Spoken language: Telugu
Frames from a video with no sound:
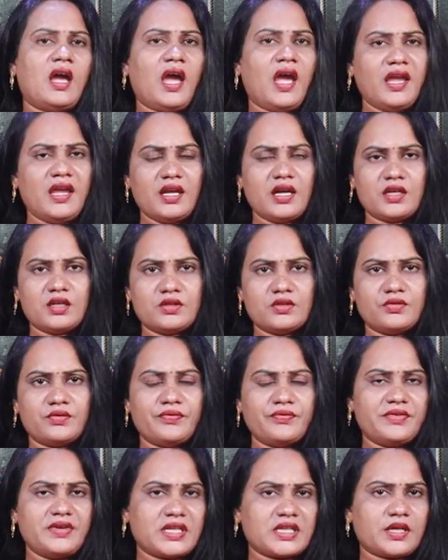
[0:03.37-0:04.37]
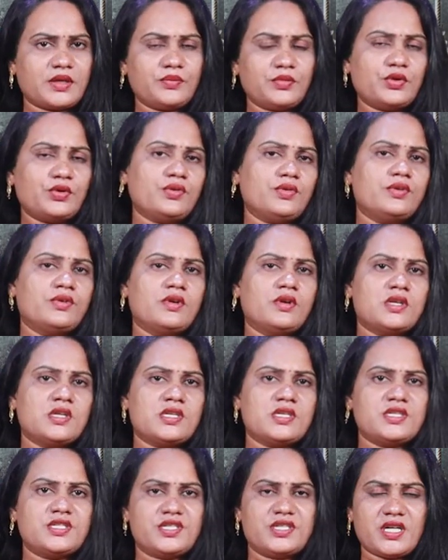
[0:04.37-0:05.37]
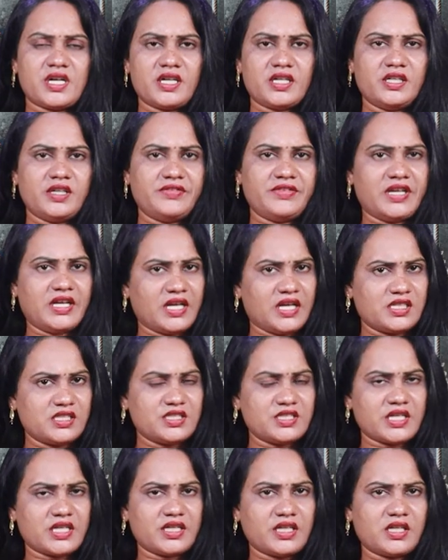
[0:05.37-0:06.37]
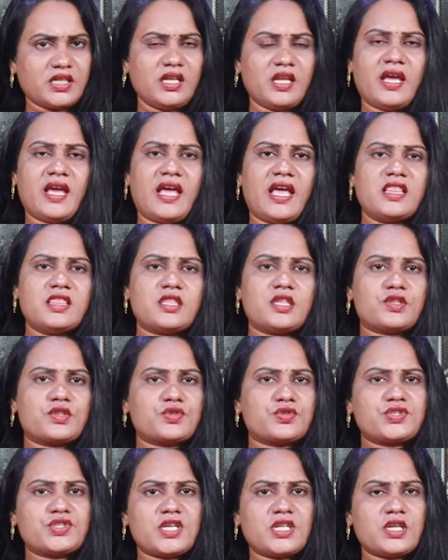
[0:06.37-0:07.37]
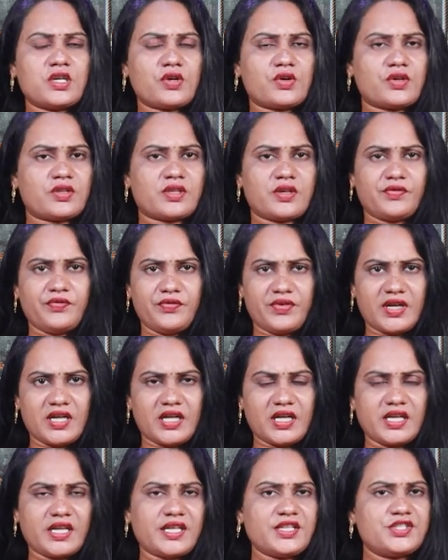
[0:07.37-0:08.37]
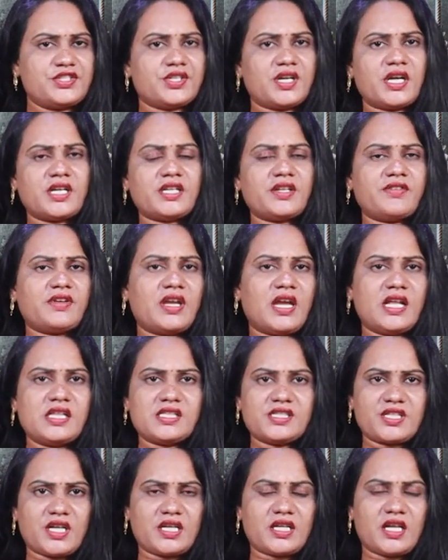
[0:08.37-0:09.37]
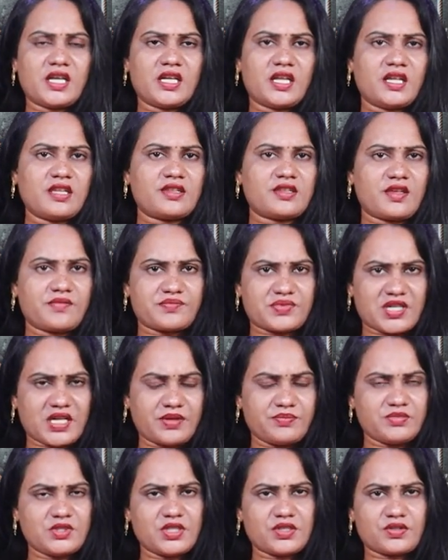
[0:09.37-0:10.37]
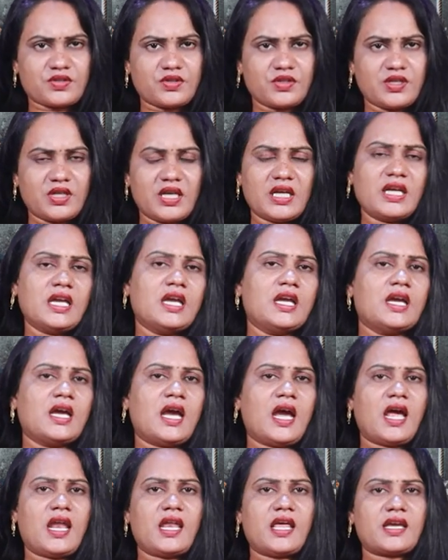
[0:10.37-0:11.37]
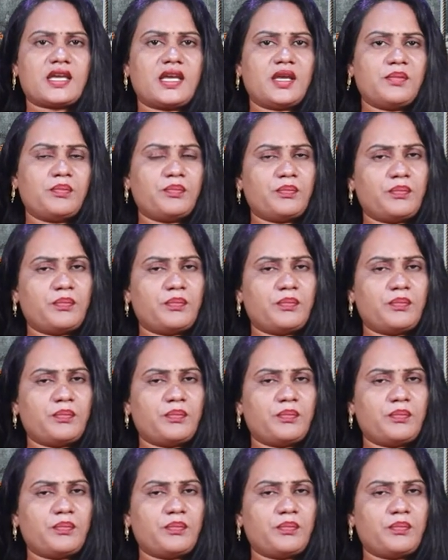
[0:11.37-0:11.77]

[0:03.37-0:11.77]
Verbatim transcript: హాయ్ హలో వెల్కమ్ టు జిఆర్టీవీ హెల్త్ ఛానల్ హెల్త్ సూచనల కోసం వెంటనే జిఆర్టీవీ హెల్త్ ఛానల్ని సబ్స్క్రైబ్ చేసుకోండి అలాగే